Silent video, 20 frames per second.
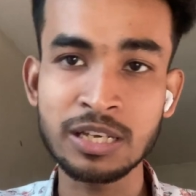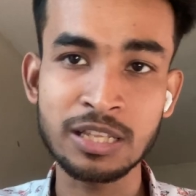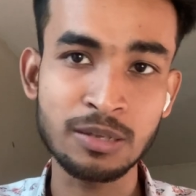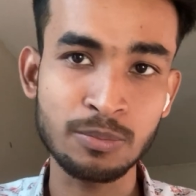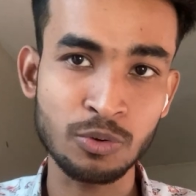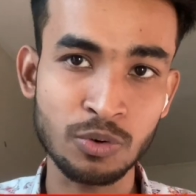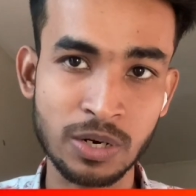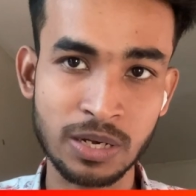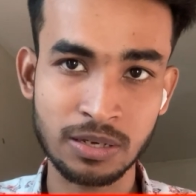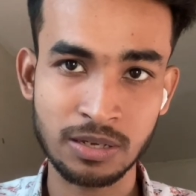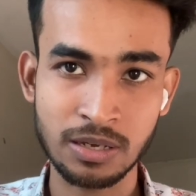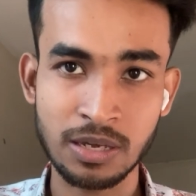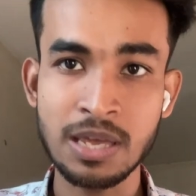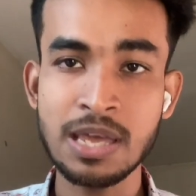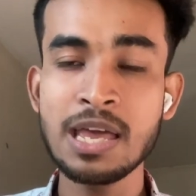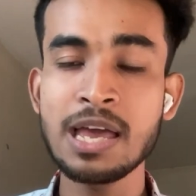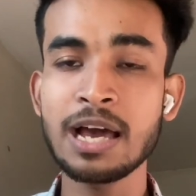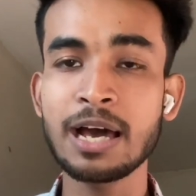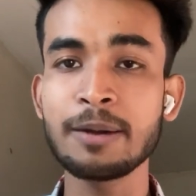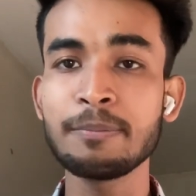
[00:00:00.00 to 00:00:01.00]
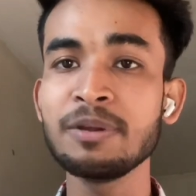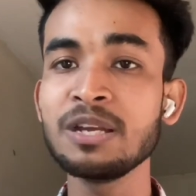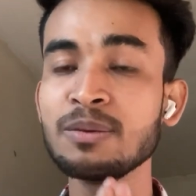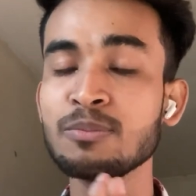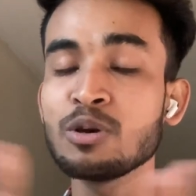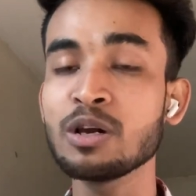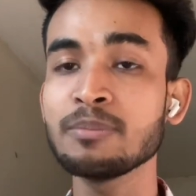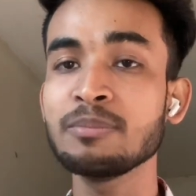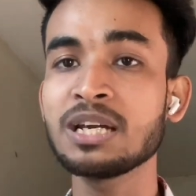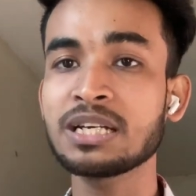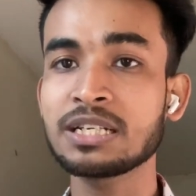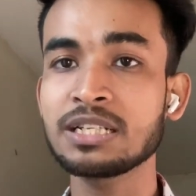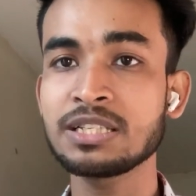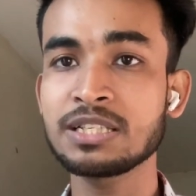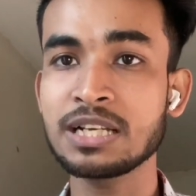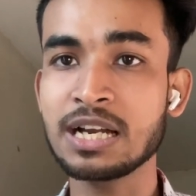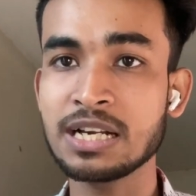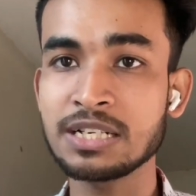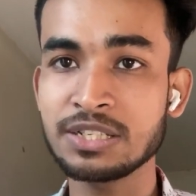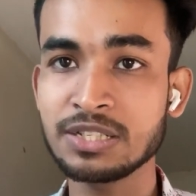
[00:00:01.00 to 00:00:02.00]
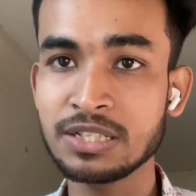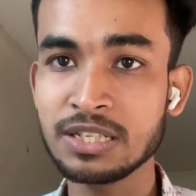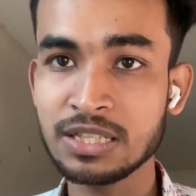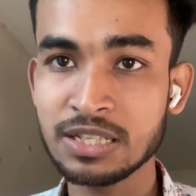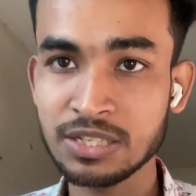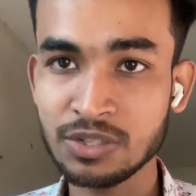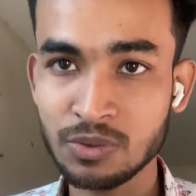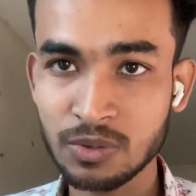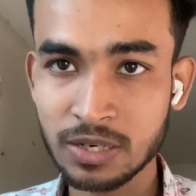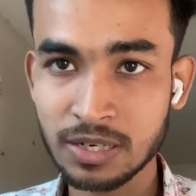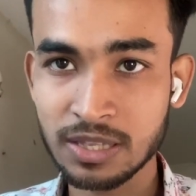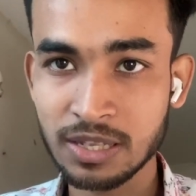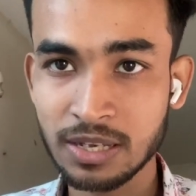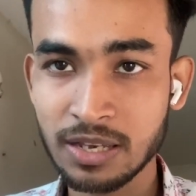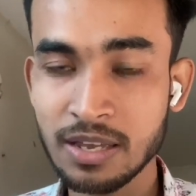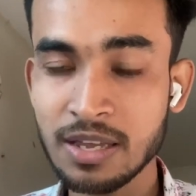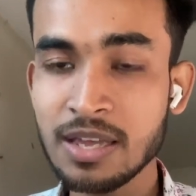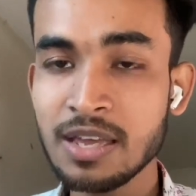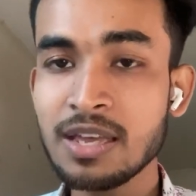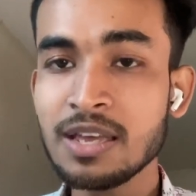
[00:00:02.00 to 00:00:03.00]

দিয়ে দিব আর বিনিময়ে আমি একটা চার্জ নিতেছি ওনার থেকে